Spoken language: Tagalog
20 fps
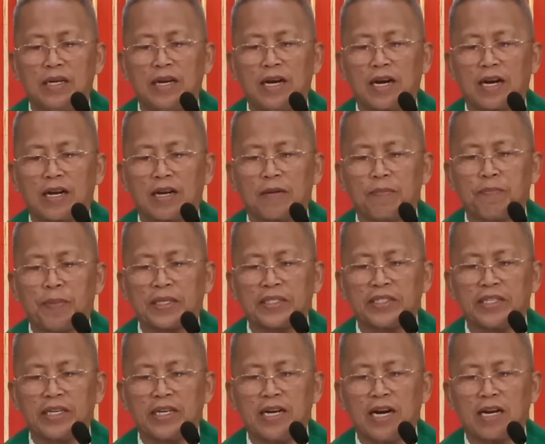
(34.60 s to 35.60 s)

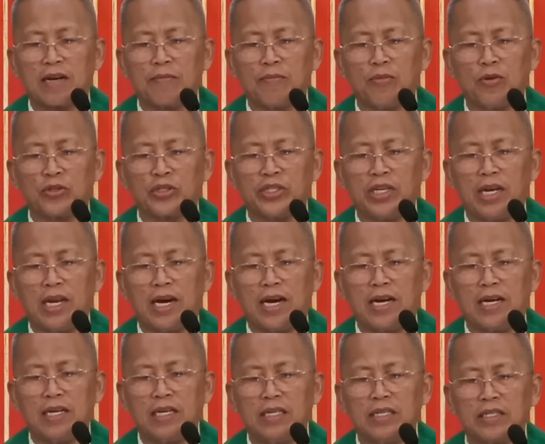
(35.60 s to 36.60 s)
Nagpasigarbo
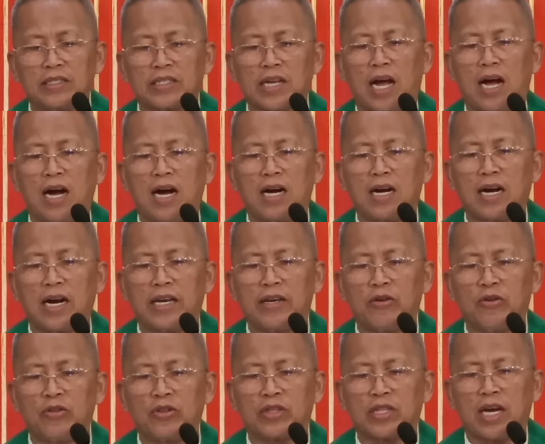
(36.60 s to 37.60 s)
sila sa angay
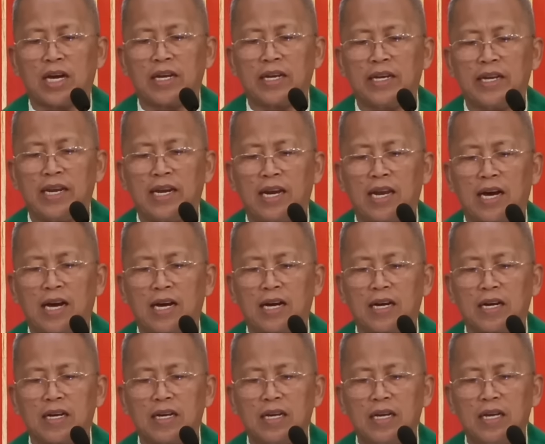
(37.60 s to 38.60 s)
unta
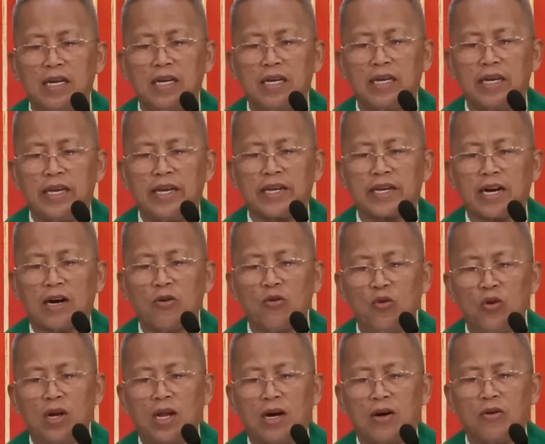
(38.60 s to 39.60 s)
nilang
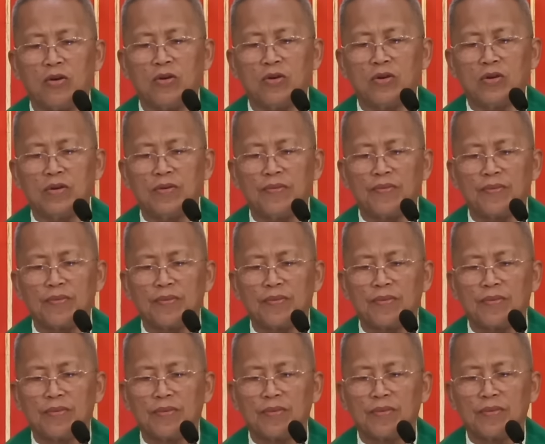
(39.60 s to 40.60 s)
ikaulaw
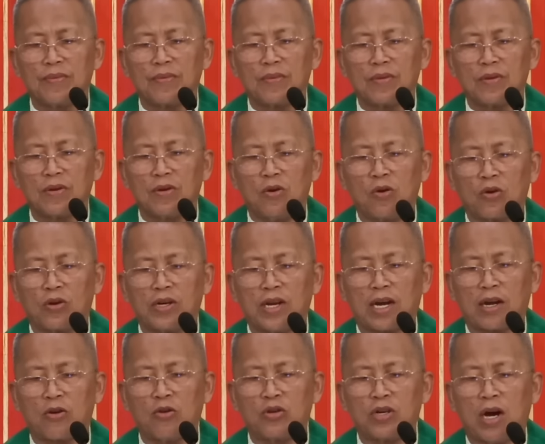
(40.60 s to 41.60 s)
og
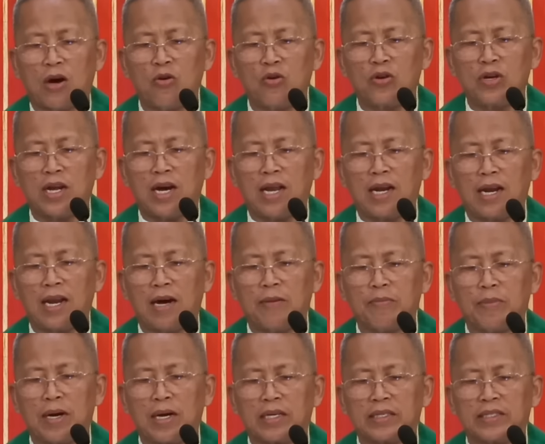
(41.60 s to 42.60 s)
naghunahuna
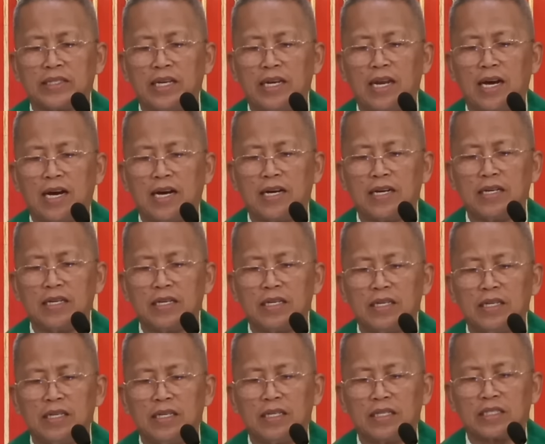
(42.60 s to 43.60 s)
lamang sila
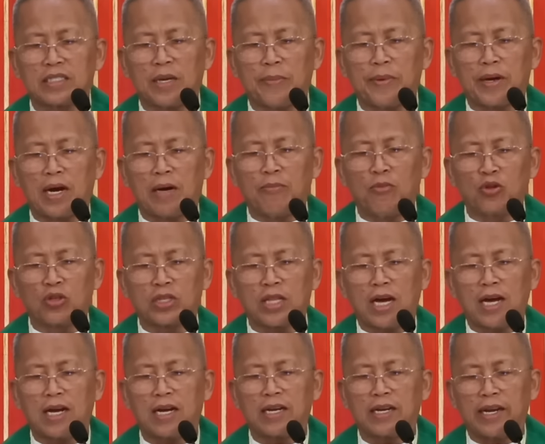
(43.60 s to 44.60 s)
sa mga
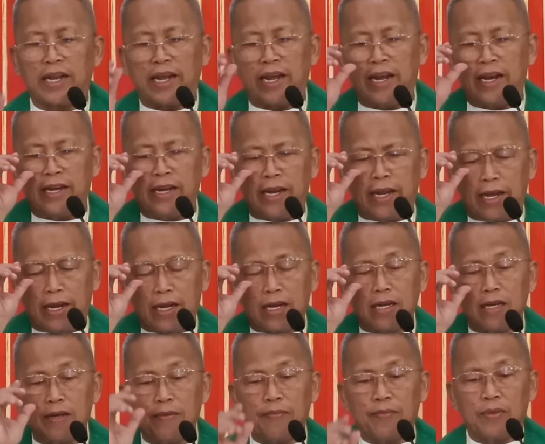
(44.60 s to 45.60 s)
butang ni ining
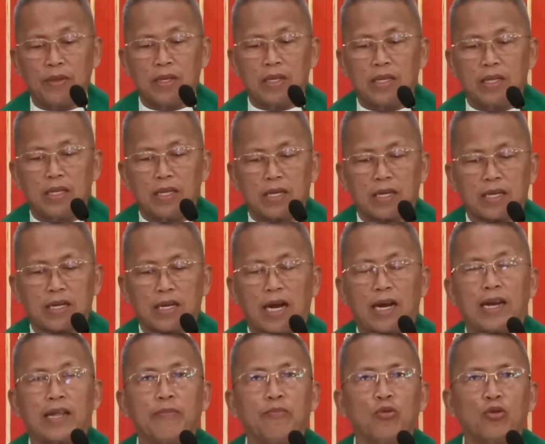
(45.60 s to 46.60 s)

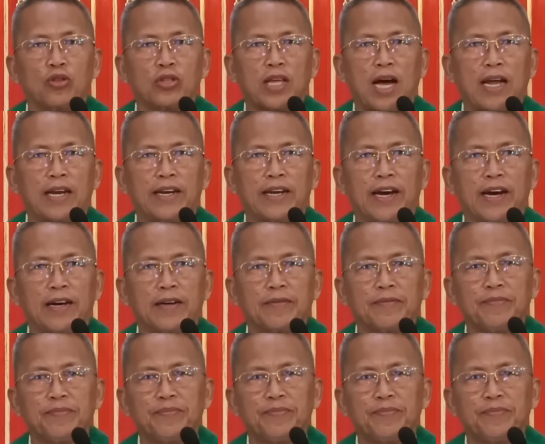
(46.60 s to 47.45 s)
kalibutana.